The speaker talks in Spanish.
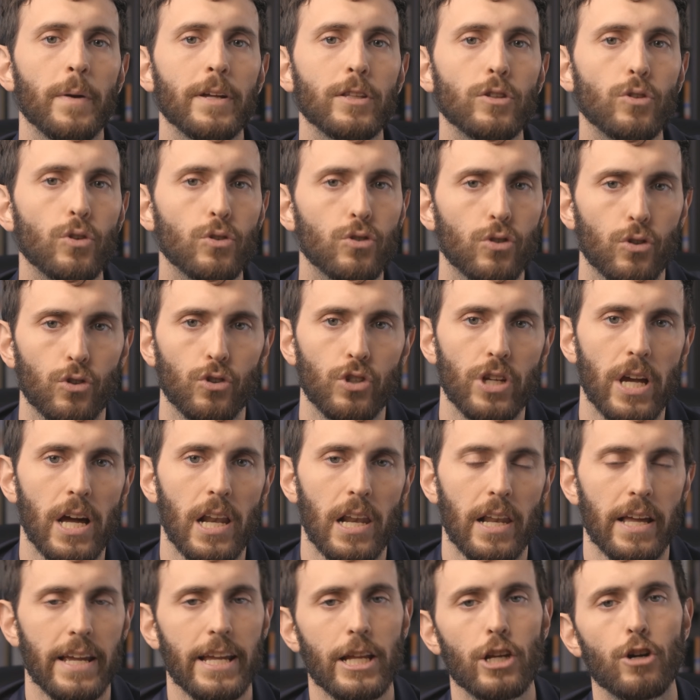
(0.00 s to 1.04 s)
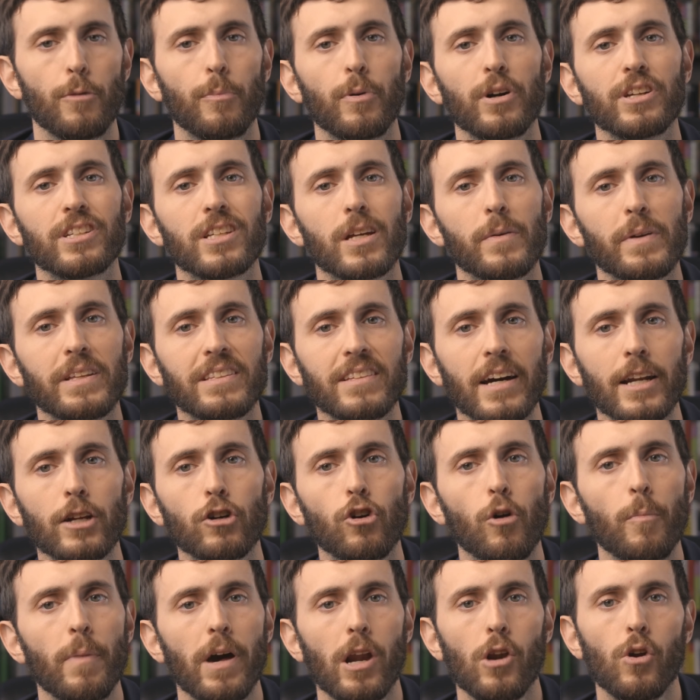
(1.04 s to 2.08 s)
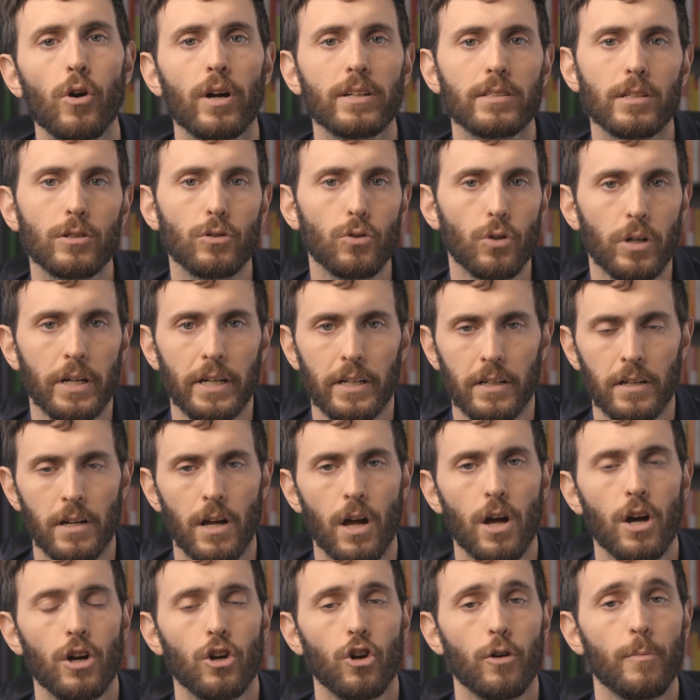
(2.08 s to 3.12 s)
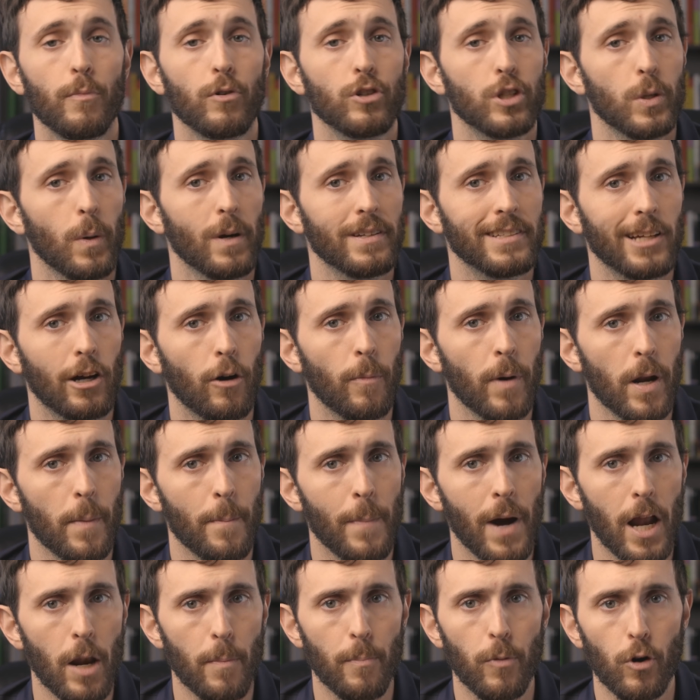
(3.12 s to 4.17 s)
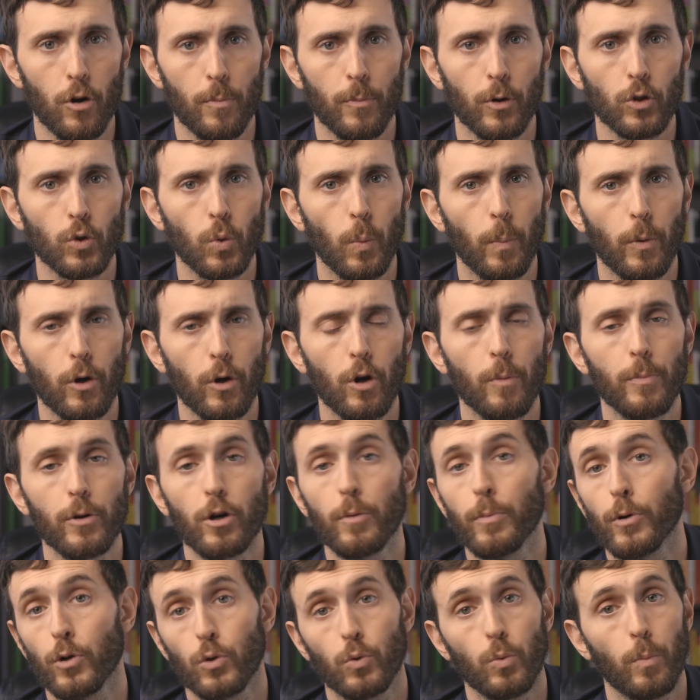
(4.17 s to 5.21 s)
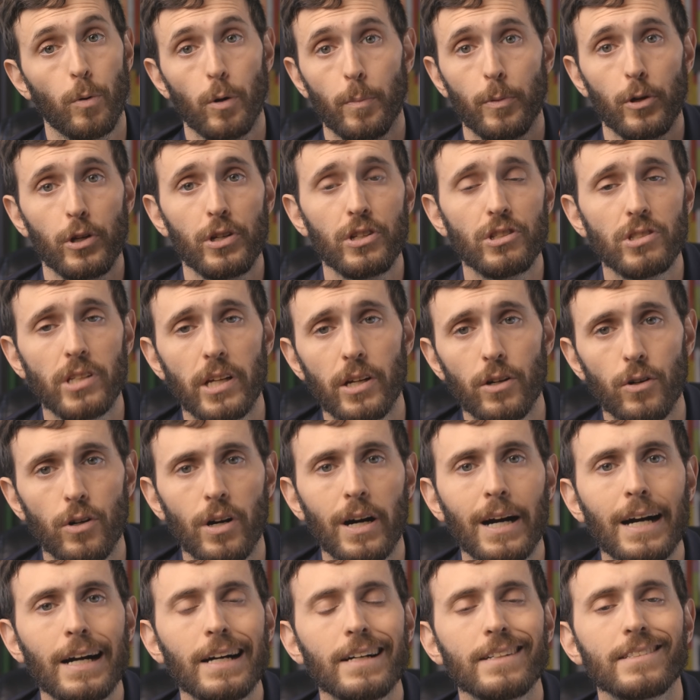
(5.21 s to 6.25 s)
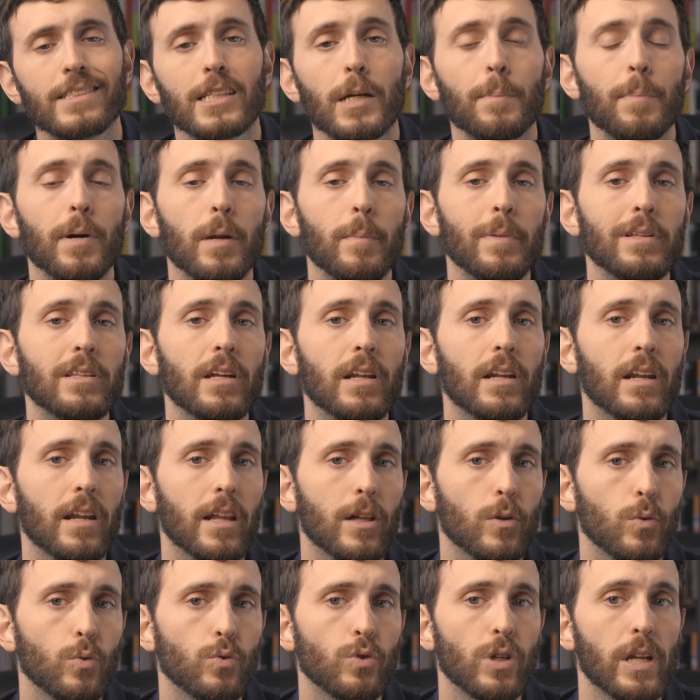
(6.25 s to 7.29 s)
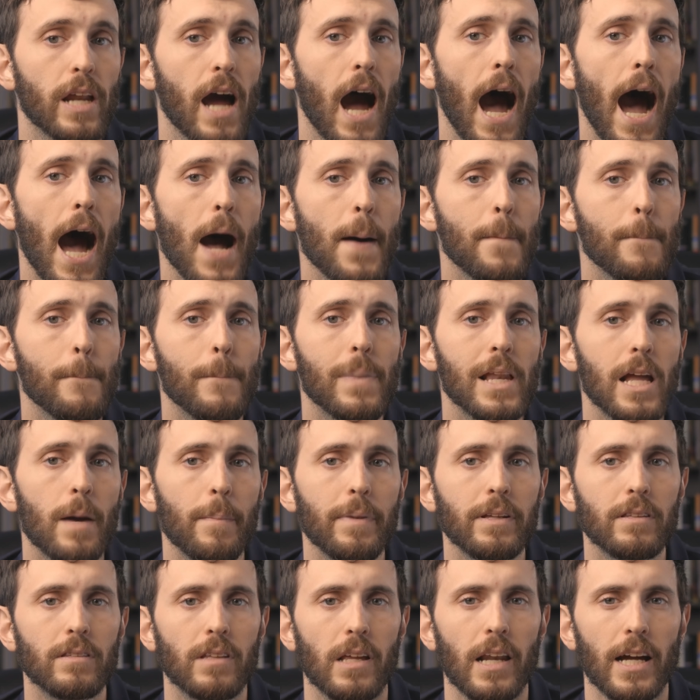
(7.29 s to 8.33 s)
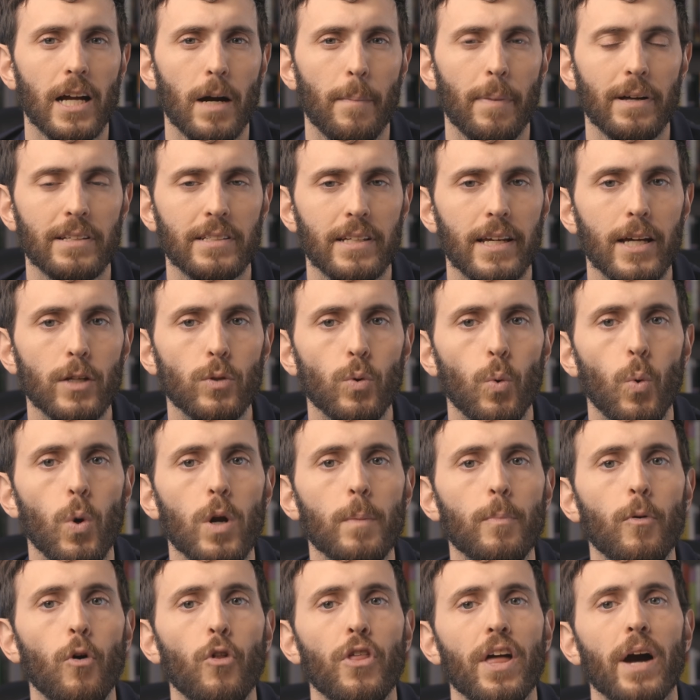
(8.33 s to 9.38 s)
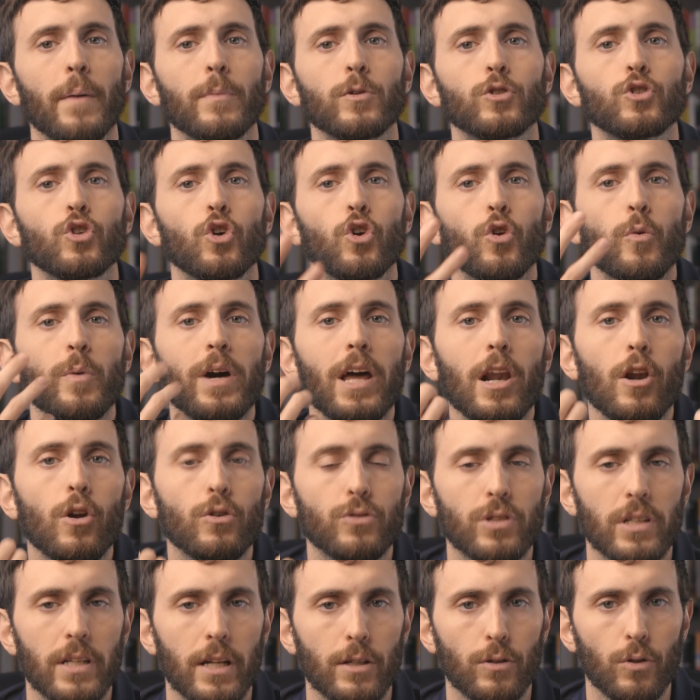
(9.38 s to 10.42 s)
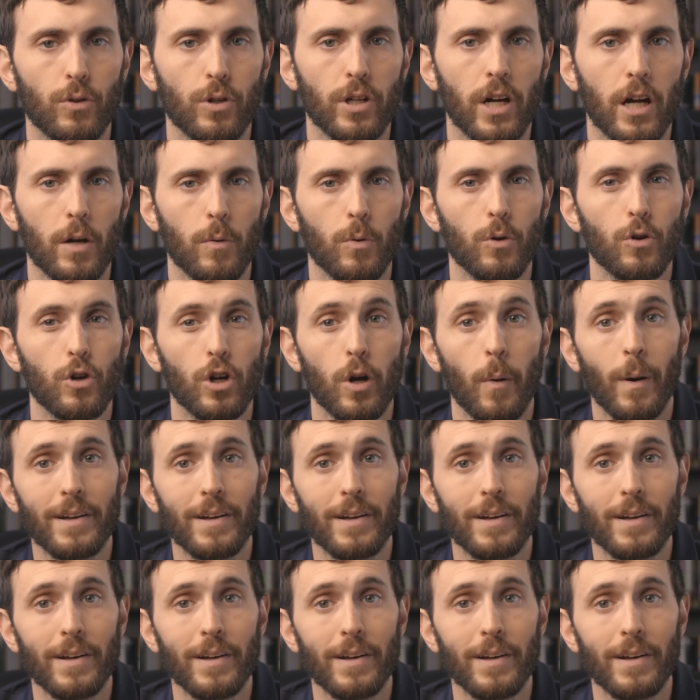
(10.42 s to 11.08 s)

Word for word: evento social y no puedes evitar comer lo que te toca, como si vas a comer mal por motu propio o por tu propio deseo, te permiten reducir ampliamente la capacidad de tu cuerpo de absorber los hidratos de carbono que